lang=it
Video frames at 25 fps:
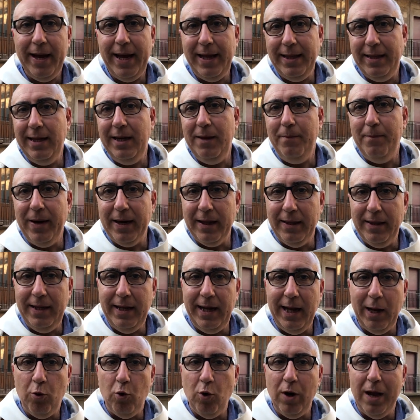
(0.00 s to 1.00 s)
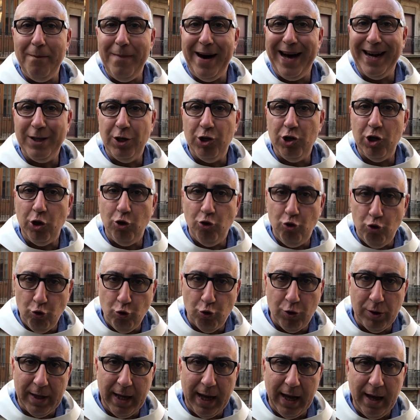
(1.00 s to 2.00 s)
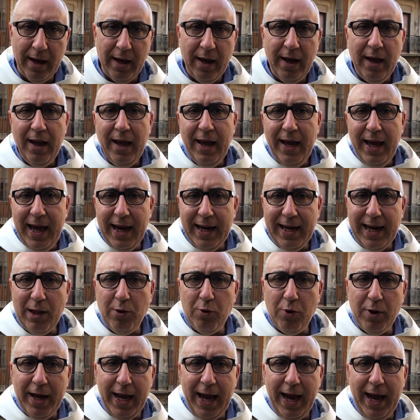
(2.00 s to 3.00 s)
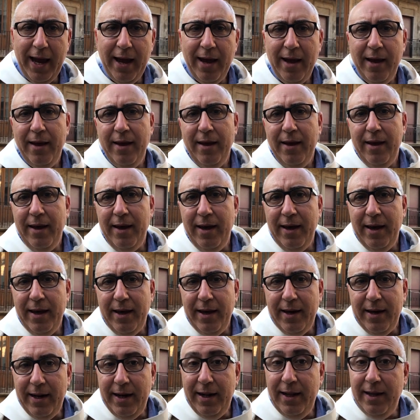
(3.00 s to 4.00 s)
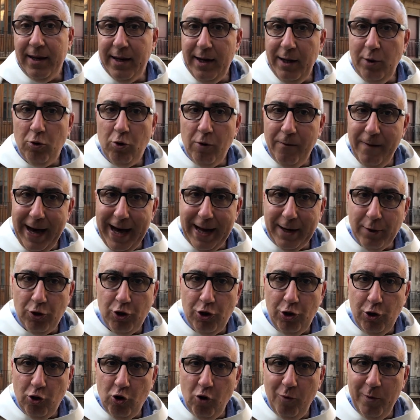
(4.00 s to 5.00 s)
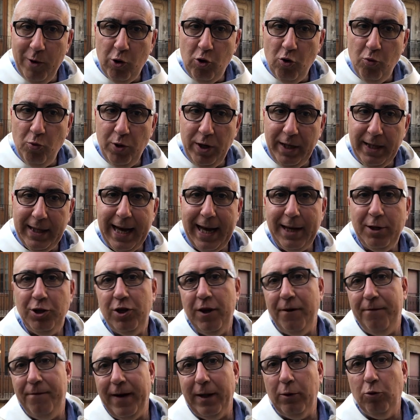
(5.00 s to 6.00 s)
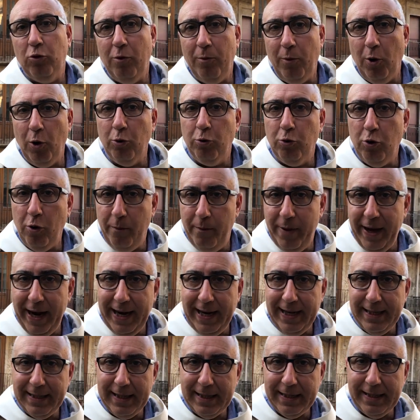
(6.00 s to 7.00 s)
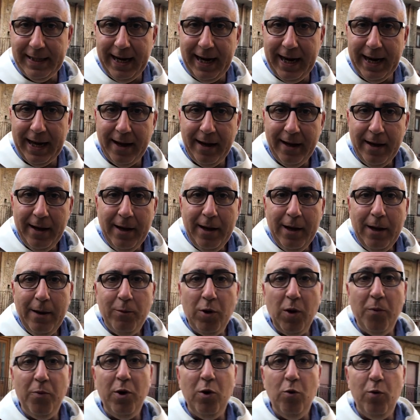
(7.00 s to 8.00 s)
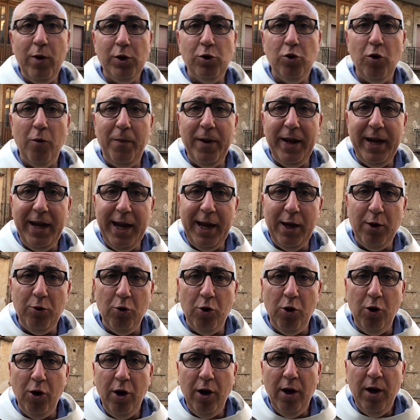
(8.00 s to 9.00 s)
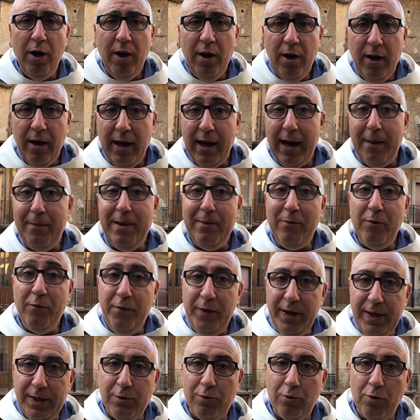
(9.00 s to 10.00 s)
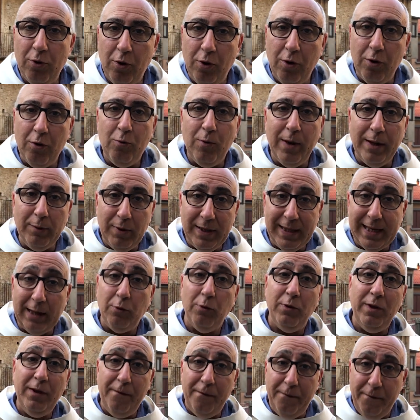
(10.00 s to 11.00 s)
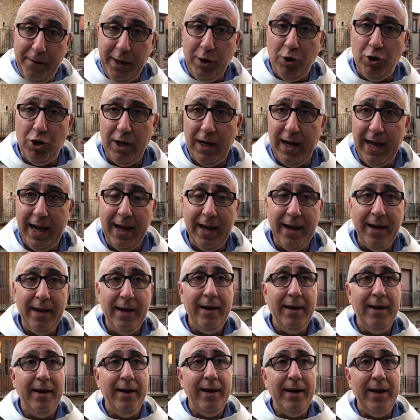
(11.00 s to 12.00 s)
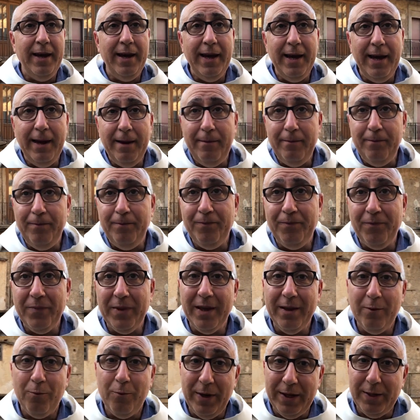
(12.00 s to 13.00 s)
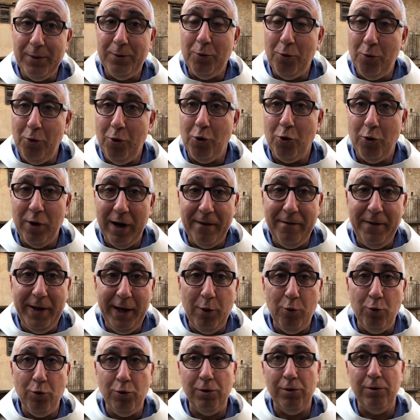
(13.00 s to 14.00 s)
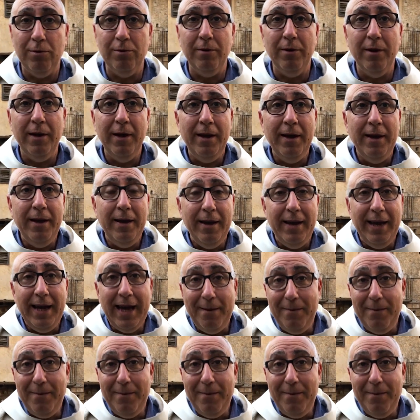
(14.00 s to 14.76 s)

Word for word: e di ripartire con la marcia giusta e credo che eh, il ritrovarci come comunità ci ha fatto molto bene stasera. Proprio in questo periodo abbiamo visto quanto è stato difficile ehm, questo coronavirus e